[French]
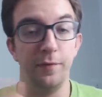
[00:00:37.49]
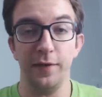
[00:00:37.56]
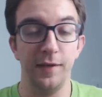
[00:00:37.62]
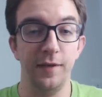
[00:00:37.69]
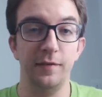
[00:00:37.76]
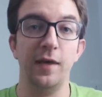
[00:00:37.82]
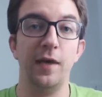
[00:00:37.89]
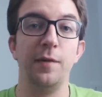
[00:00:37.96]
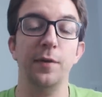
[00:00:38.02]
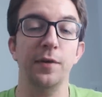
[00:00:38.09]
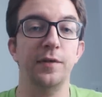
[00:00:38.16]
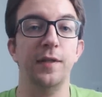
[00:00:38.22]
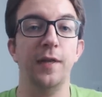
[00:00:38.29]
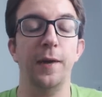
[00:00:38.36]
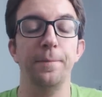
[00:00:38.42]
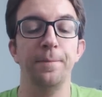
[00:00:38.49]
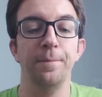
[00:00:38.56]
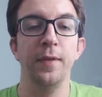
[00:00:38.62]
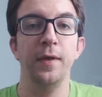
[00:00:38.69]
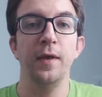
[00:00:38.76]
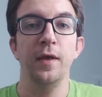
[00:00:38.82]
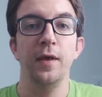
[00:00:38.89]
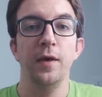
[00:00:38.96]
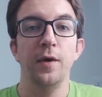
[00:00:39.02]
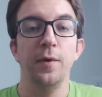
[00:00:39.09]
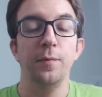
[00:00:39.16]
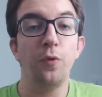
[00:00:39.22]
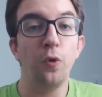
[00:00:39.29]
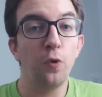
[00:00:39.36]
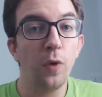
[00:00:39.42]
avec des arbres, etc.
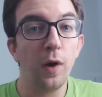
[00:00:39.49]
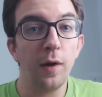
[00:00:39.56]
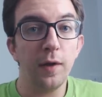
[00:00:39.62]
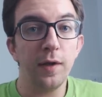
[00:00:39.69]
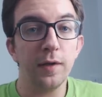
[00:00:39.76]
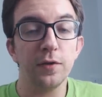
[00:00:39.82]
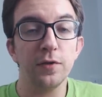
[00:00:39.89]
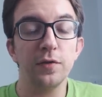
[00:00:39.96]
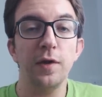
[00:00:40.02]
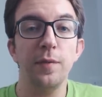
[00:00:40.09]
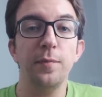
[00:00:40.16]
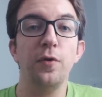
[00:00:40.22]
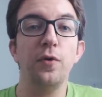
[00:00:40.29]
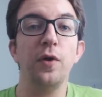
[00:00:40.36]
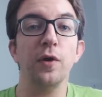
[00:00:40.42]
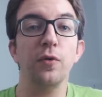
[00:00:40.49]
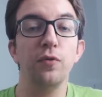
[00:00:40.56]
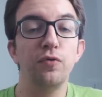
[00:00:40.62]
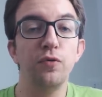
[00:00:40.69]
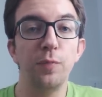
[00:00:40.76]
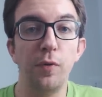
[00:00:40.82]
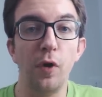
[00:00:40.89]
Pourquoi Essentiellement à cause du